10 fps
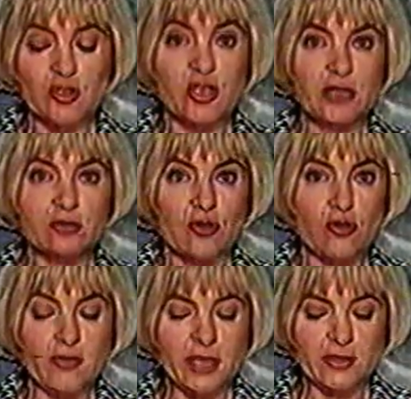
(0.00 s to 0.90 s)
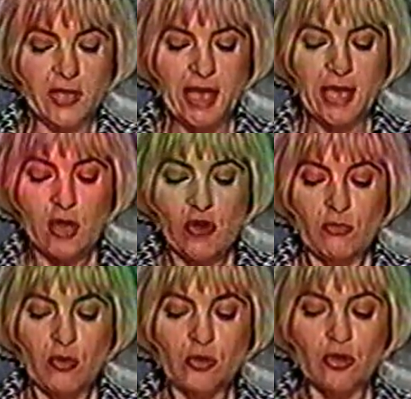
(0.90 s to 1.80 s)
centro-meridionale,
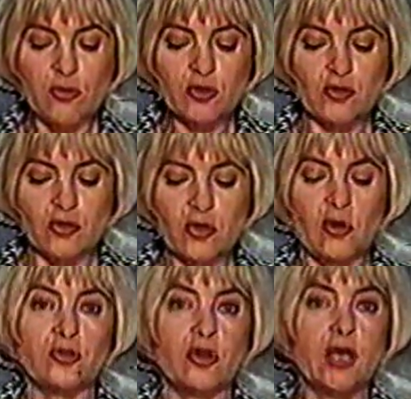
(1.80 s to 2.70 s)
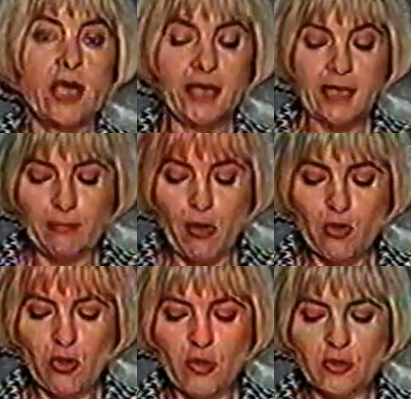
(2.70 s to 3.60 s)
molto mosso lo Ionio e da
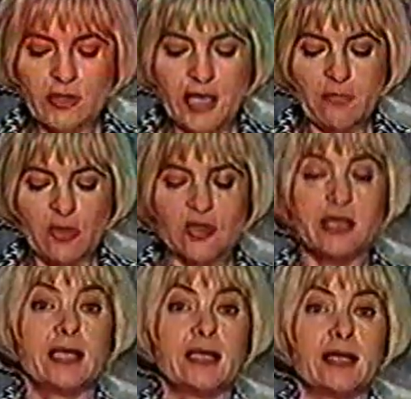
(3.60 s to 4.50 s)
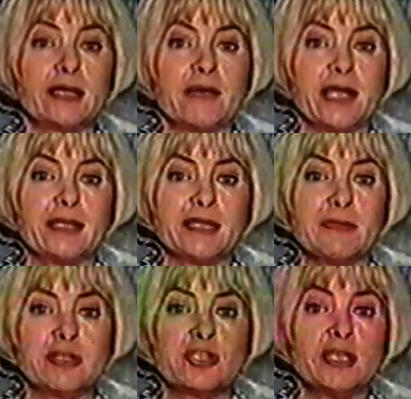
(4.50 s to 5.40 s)
poco mossi a mossi i rimanenti
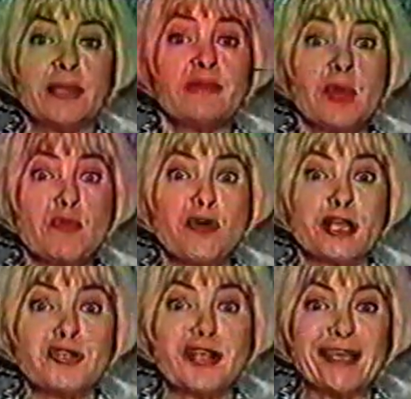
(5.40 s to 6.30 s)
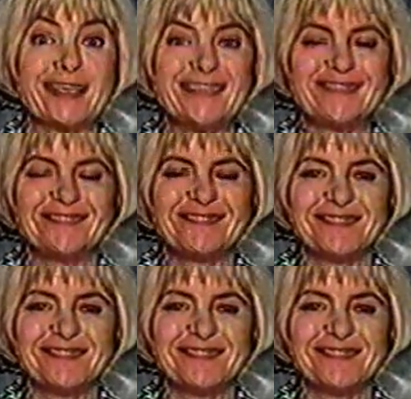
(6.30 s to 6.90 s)
bacini. Buona giornata!